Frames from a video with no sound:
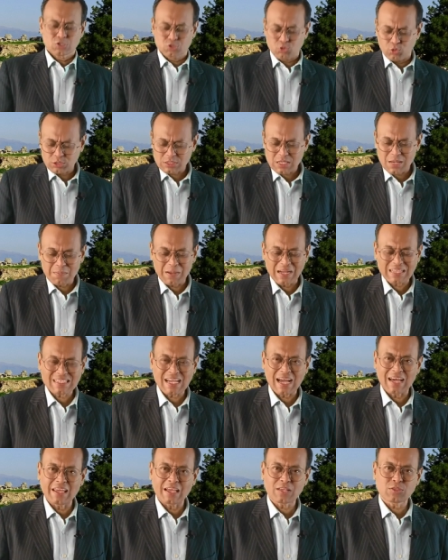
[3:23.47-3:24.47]

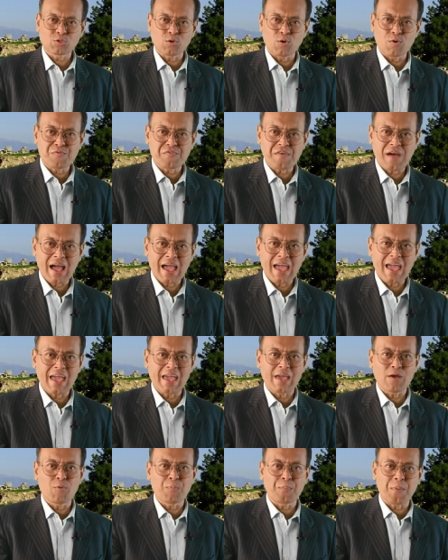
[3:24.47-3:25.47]
सुसमाचार एक तोहफा
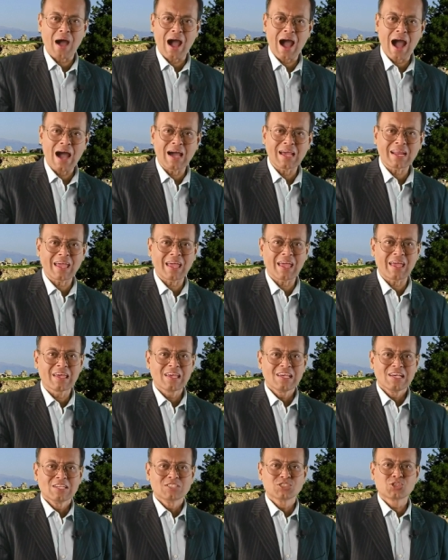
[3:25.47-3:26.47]
है उपहार है
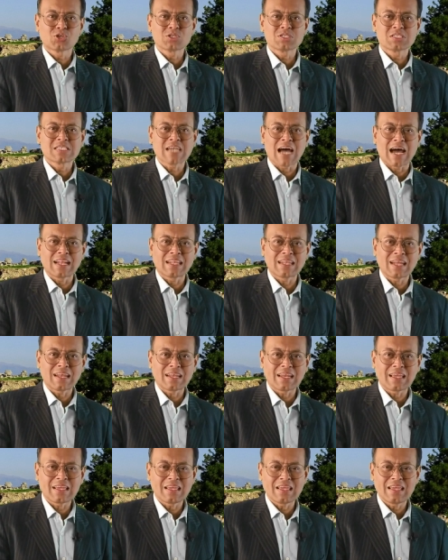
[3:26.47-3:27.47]
जो जानना
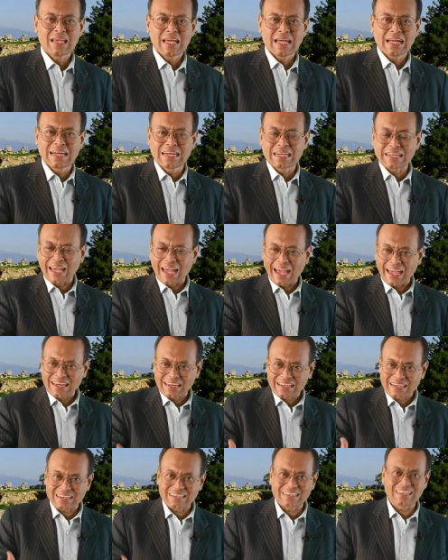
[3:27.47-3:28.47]
नहीं
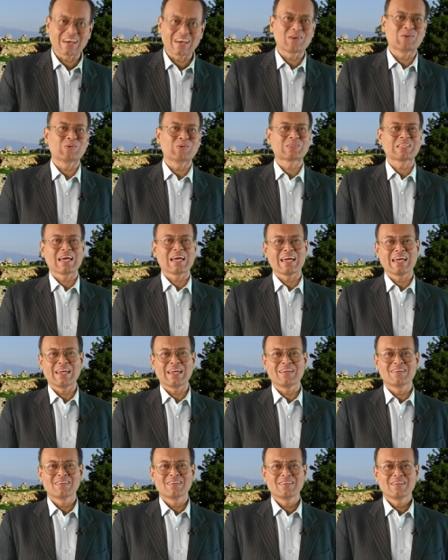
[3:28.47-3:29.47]
ग्रहण करना होता
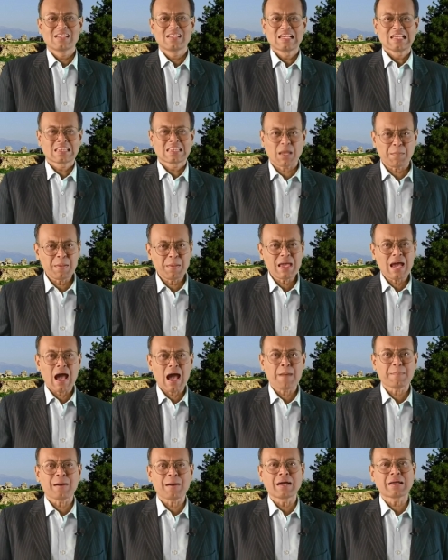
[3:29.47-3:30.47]
है तभी
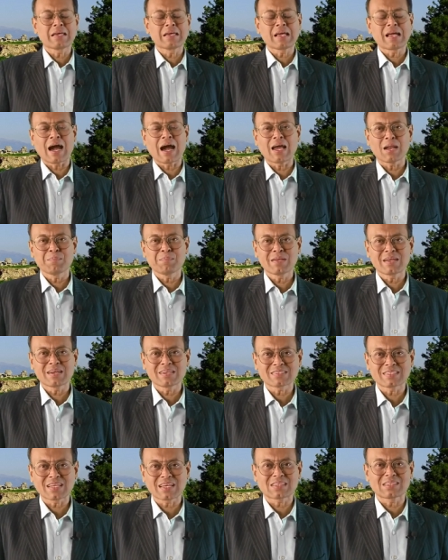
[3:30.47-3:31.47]
आप अंगीकार भी
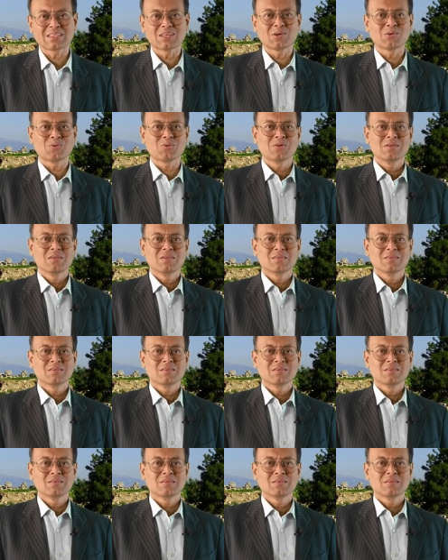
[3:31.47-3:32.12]
कर सकते हो